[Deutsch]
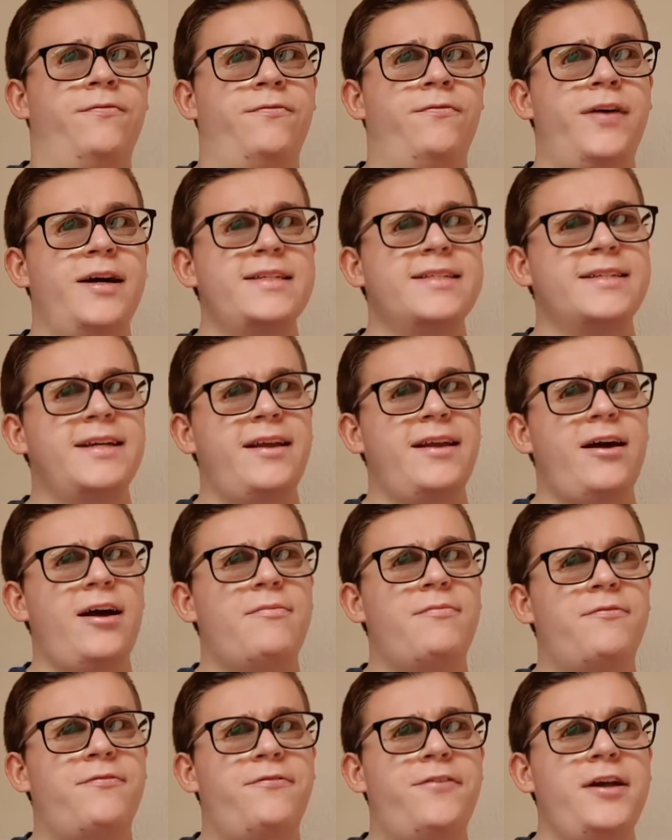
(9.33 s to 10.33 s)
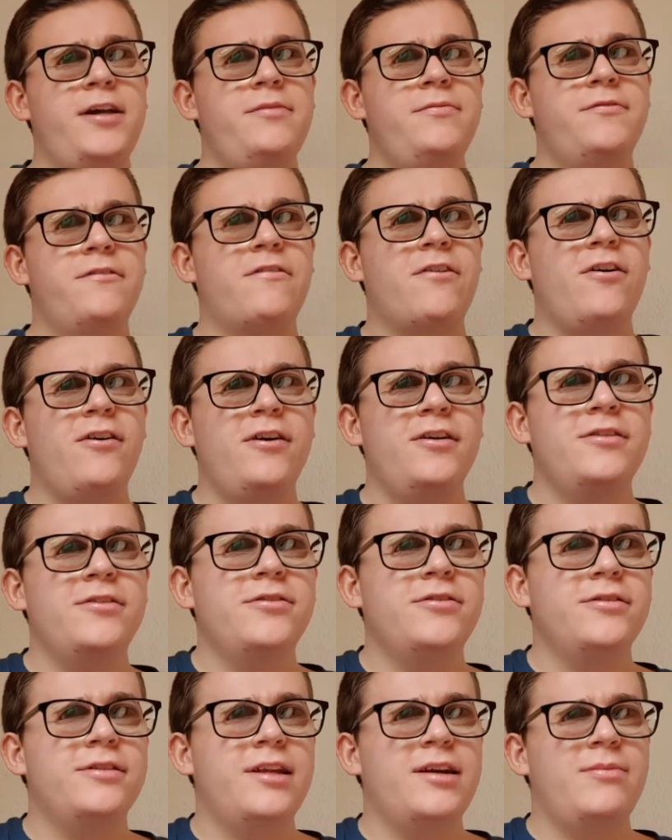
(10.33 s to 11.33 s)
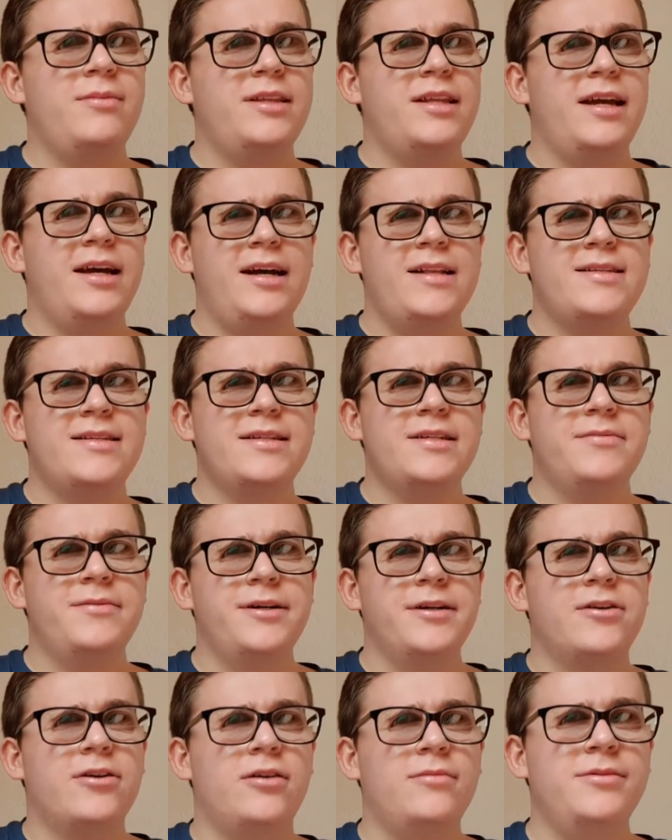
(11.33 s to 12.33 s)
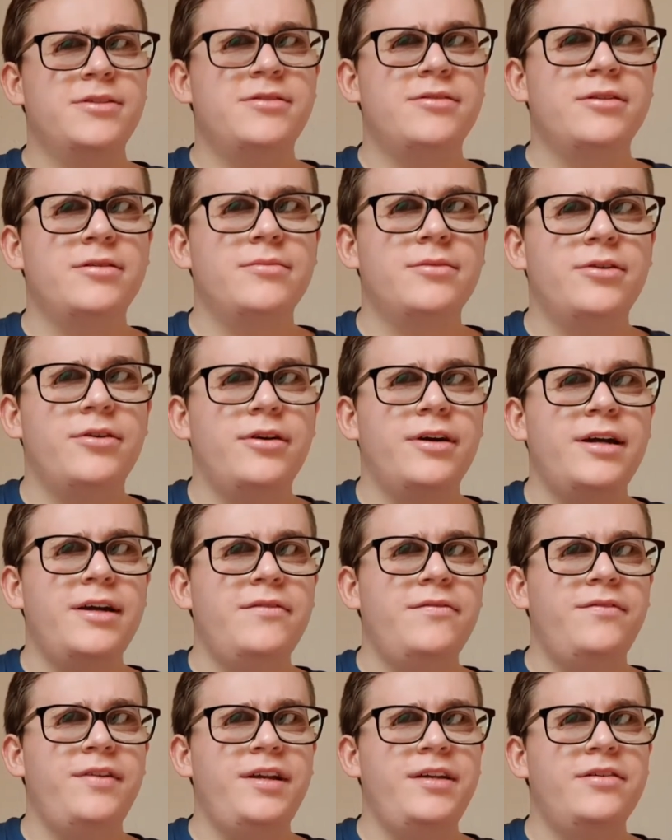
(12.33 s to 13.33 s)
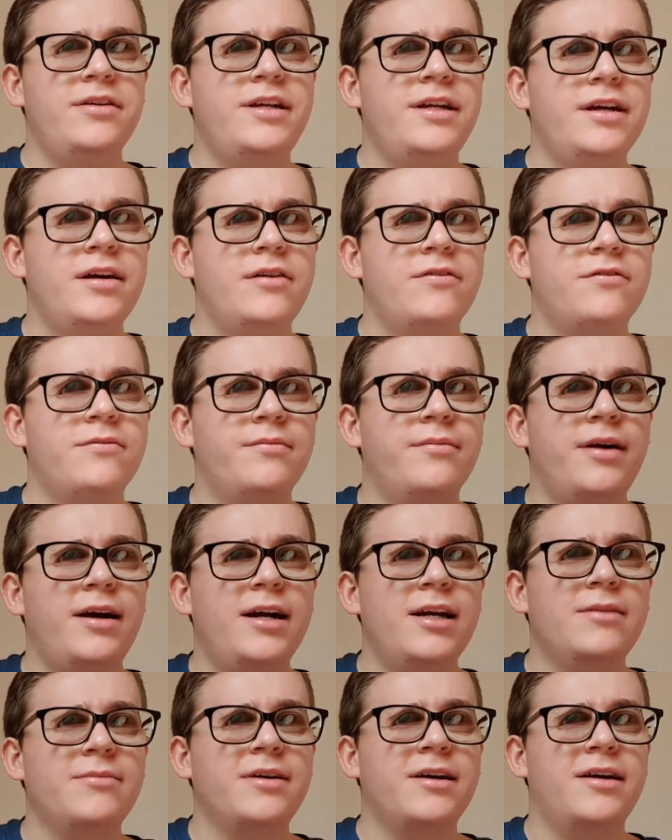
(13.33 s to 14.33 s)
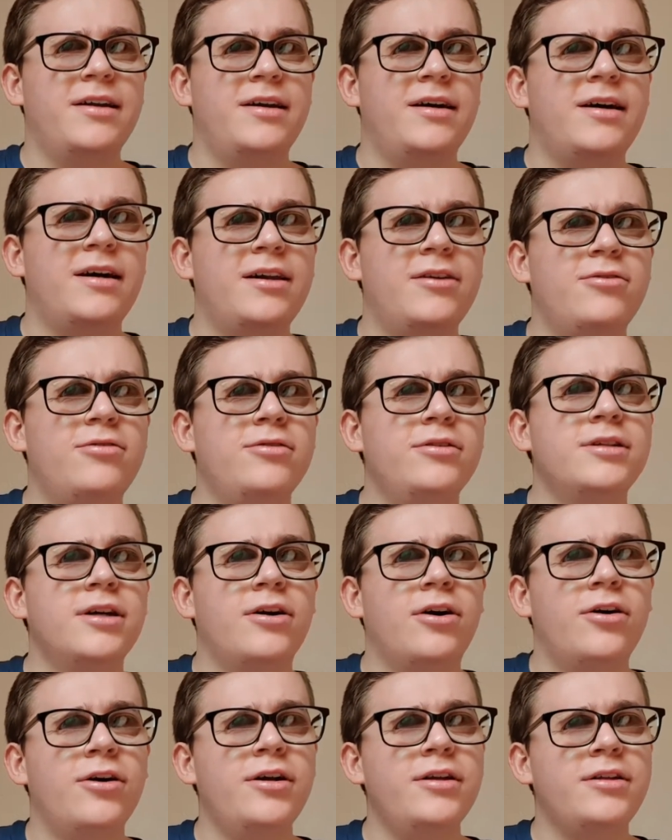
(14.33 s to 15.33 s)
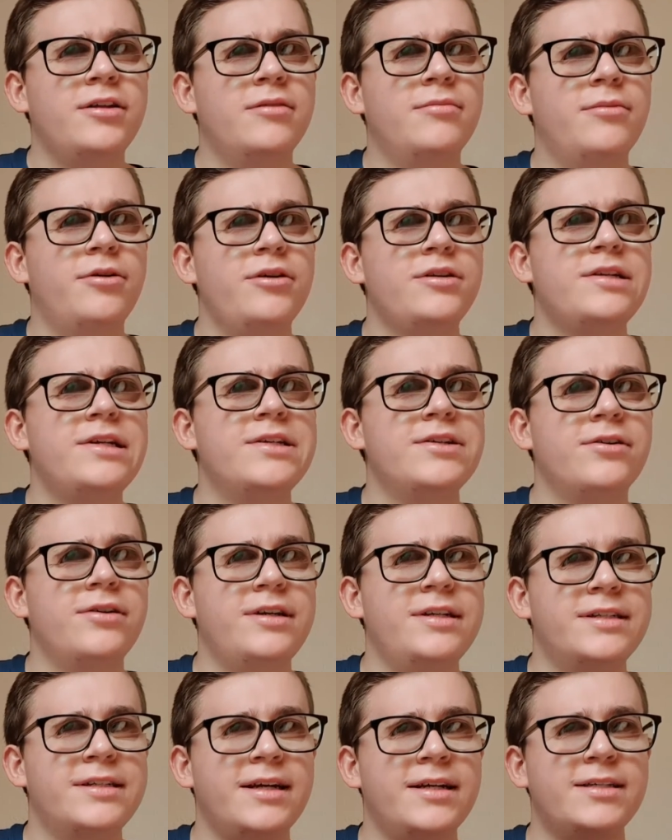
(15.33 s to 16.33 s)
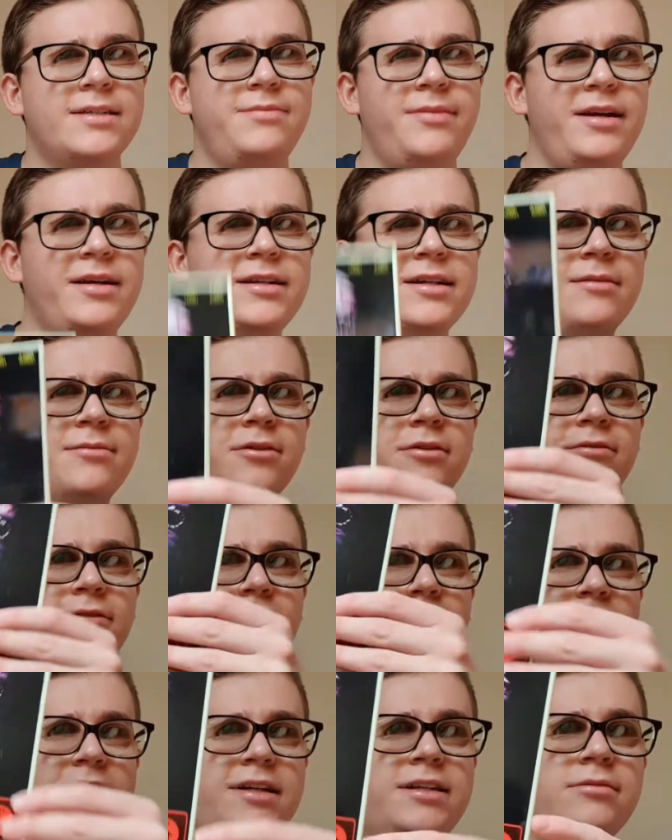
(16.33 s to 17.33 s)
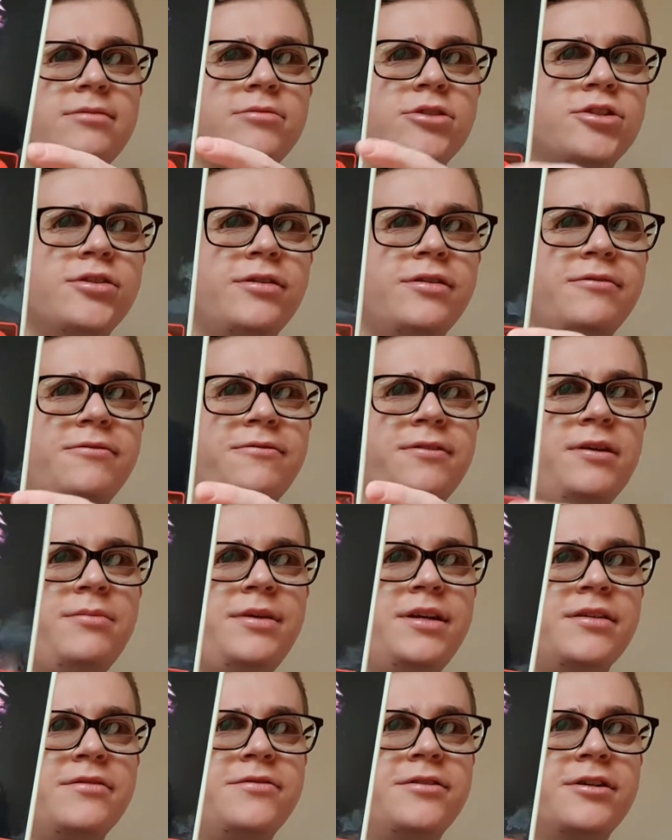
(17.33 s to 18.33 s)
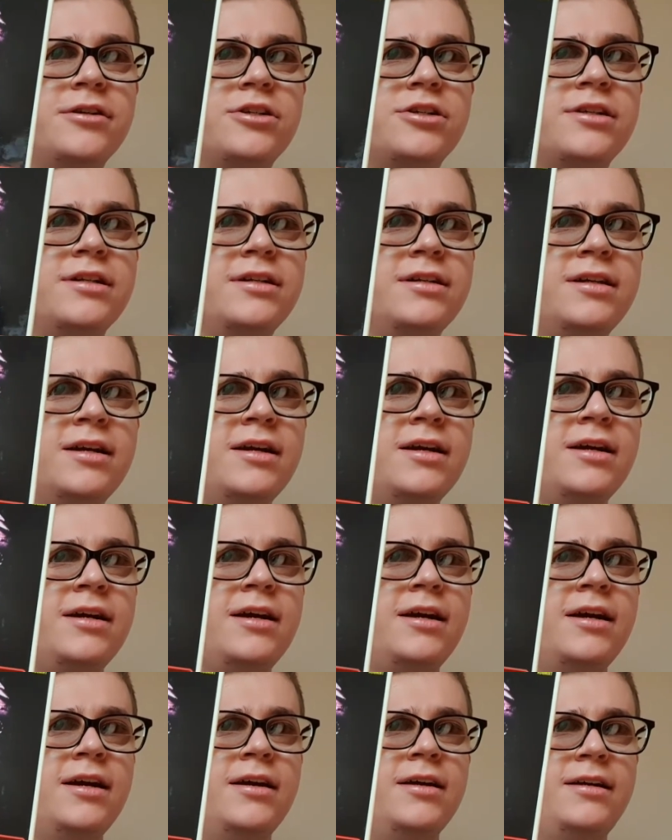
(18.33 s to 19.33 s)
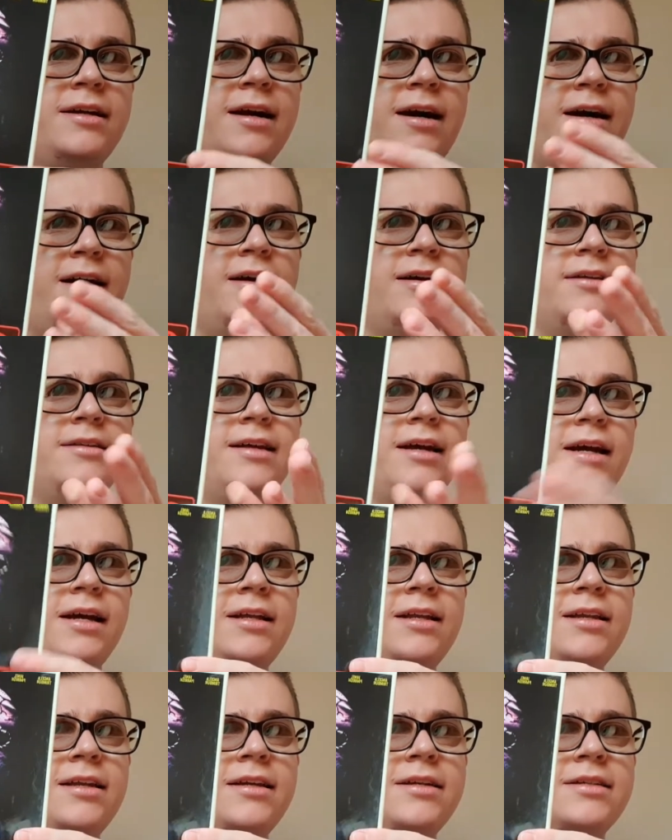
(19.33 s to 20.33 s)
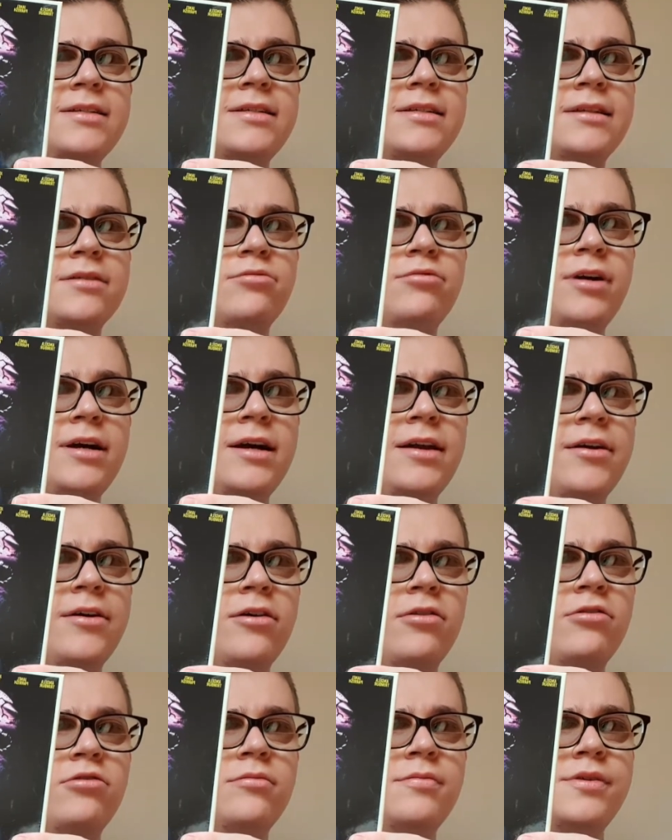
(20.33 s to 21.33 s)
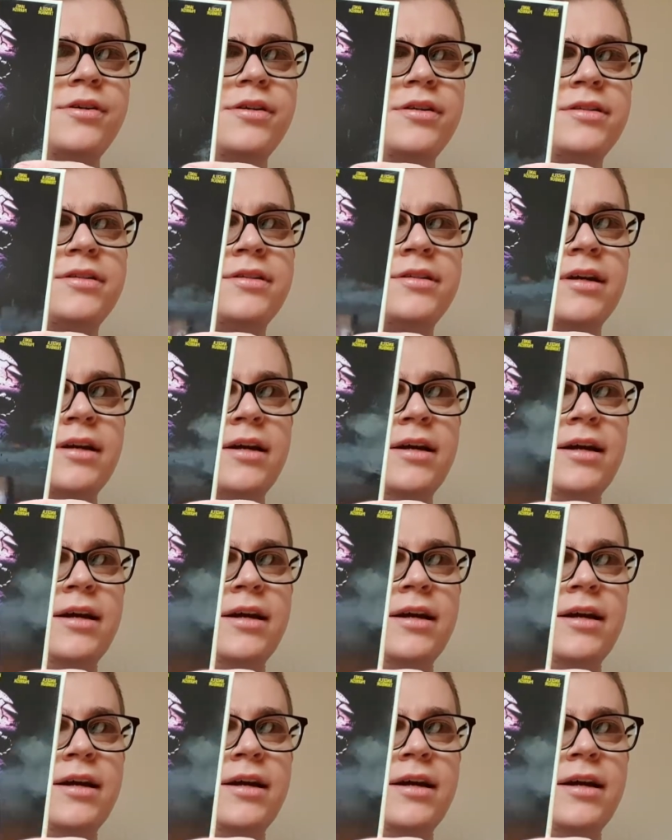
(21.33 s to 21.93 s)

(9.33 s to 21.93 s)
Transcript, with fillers: Was geht ab, Filmfreunde und damit herzlich willkommen zu einem neuen Video hier auf meinem Kanal. Und heute möchte ich euch das Mediabook von diesem schönen Film hier vorstellen. Ja, The Hell is Where the Home is,